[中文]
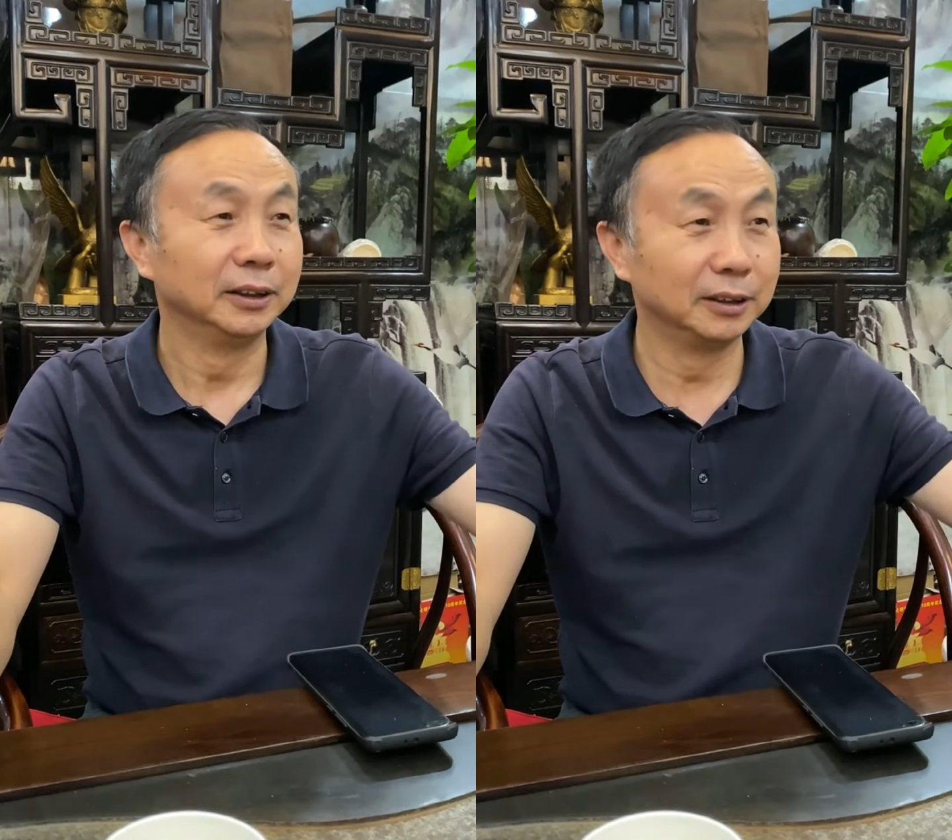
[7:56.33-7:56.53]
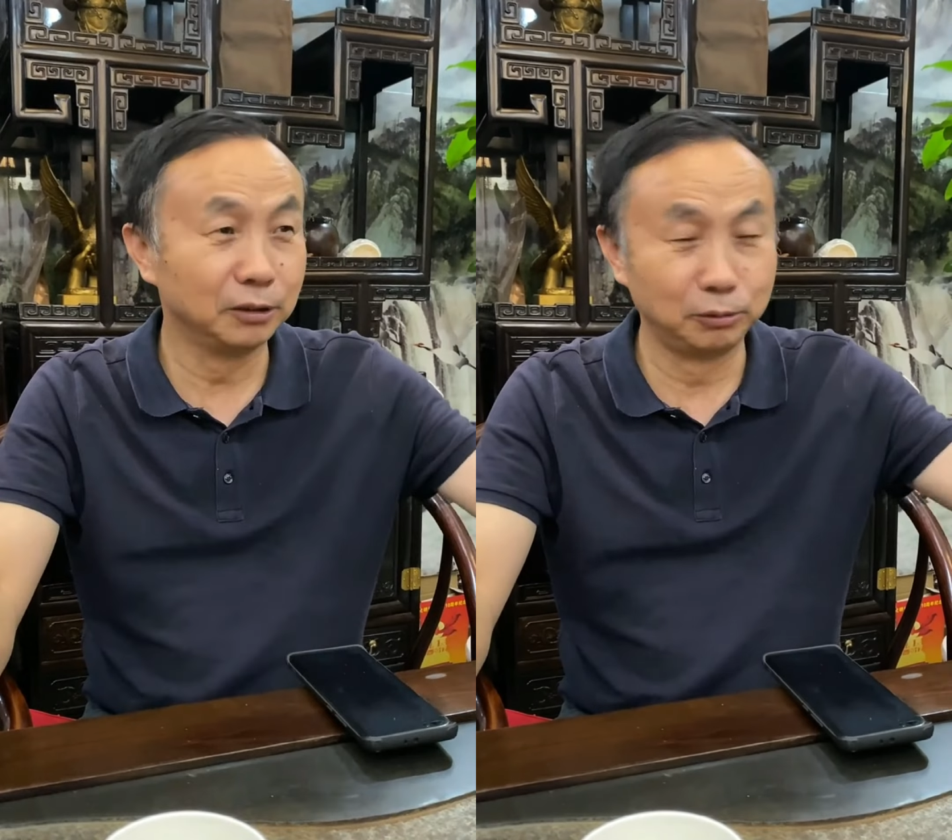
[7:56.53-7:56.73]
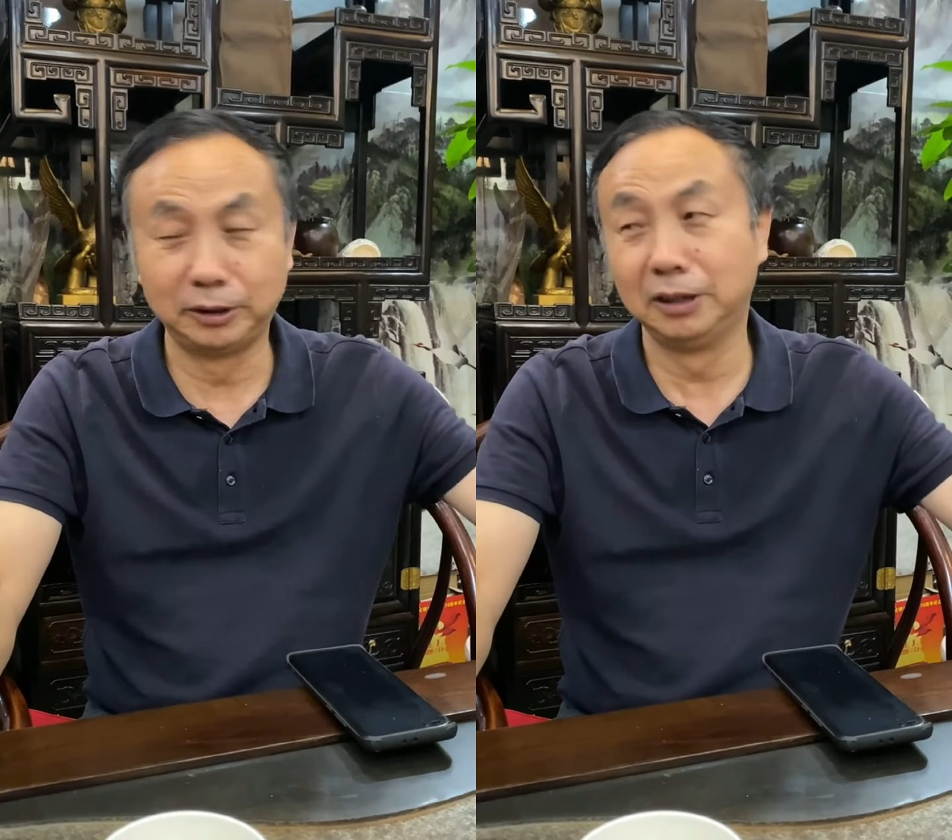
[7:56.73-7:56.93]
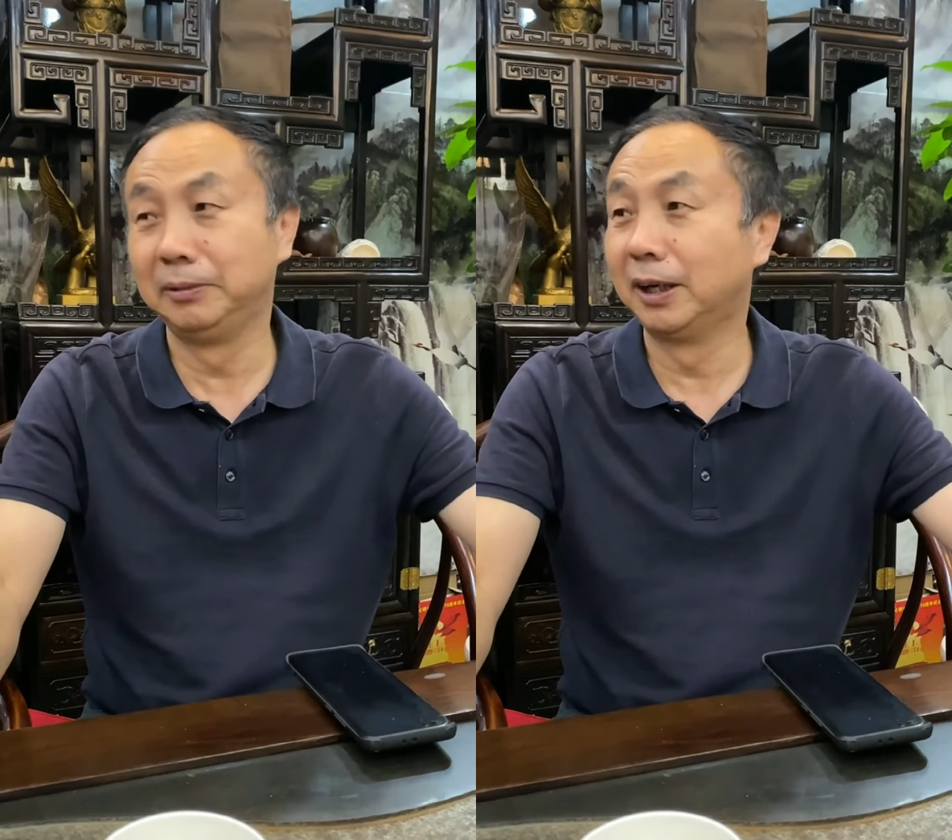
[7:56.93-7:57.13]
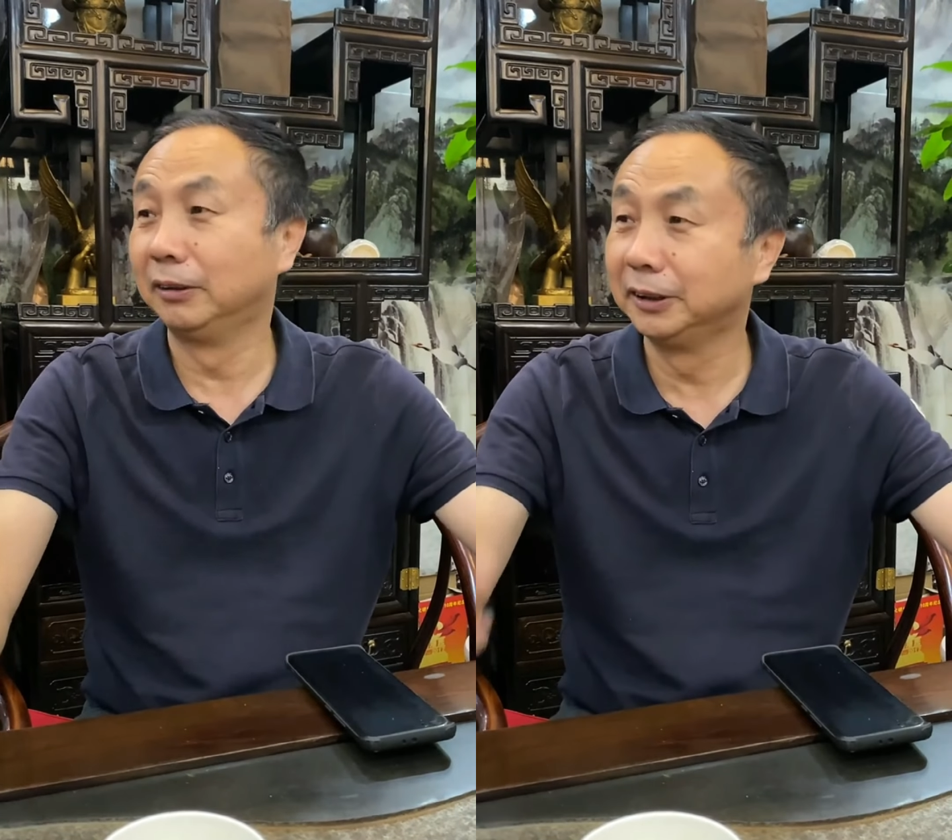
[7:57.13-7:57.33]
这个公特别
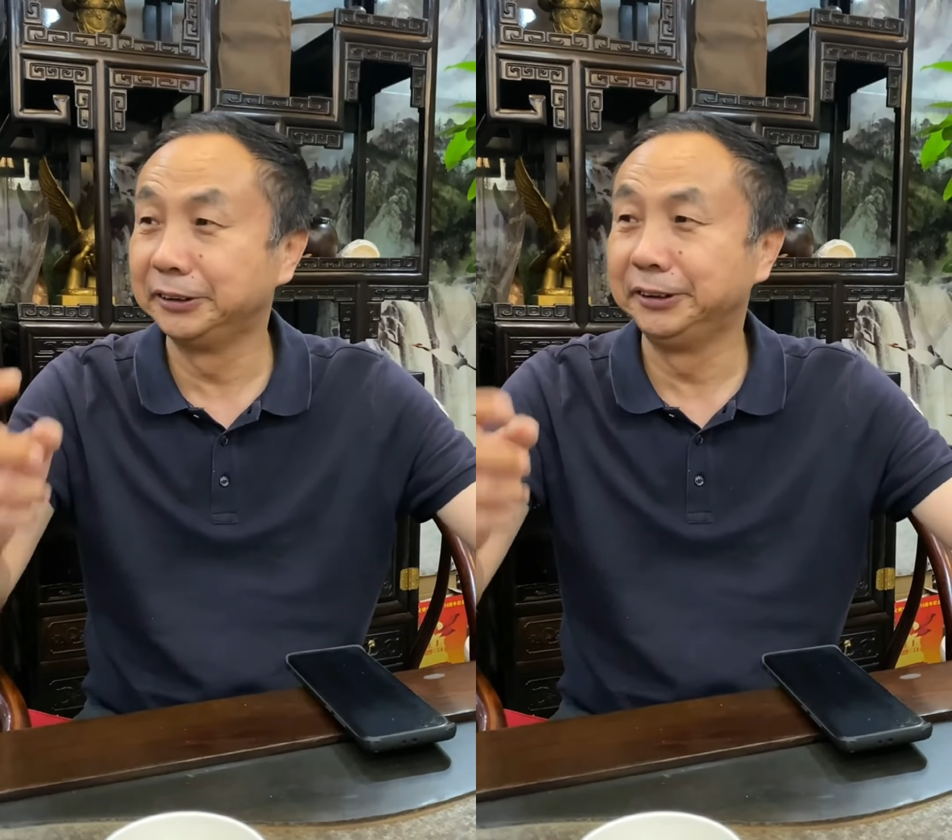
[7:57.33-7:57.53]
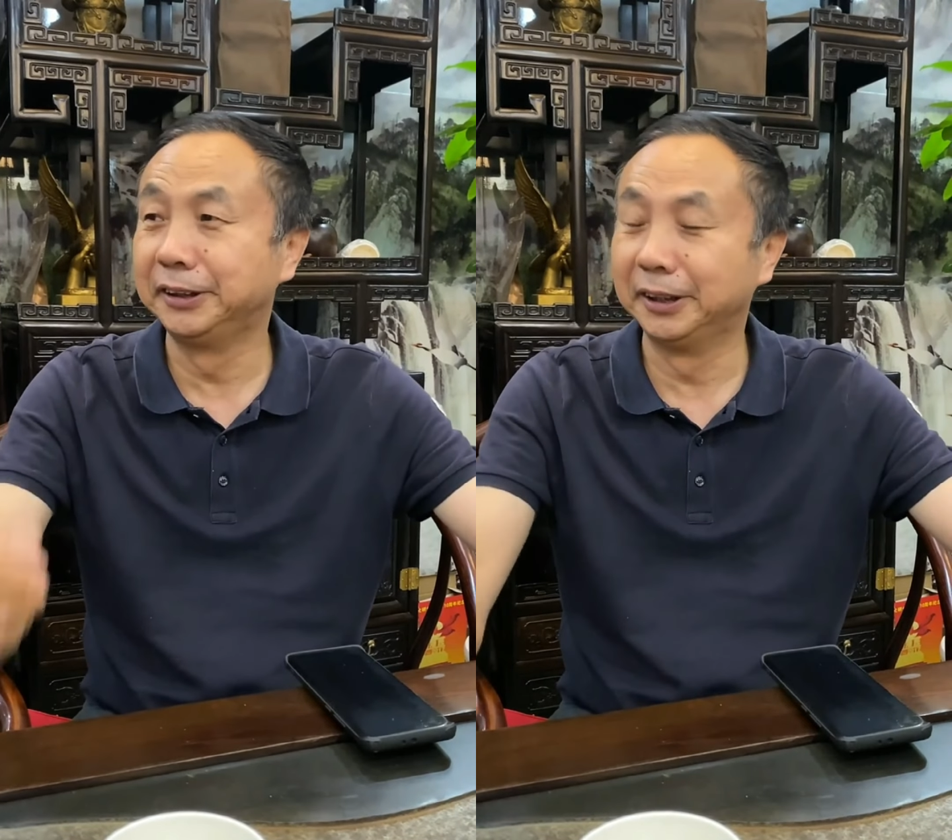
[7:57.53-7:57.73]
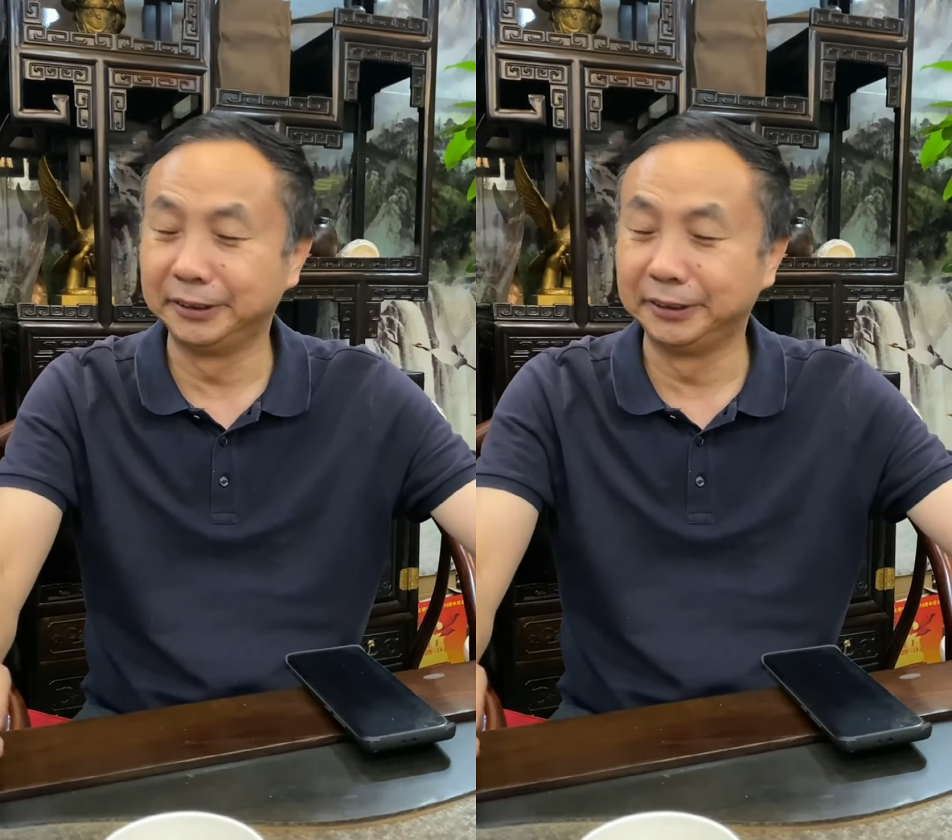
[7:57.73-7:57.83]
好，这是一个。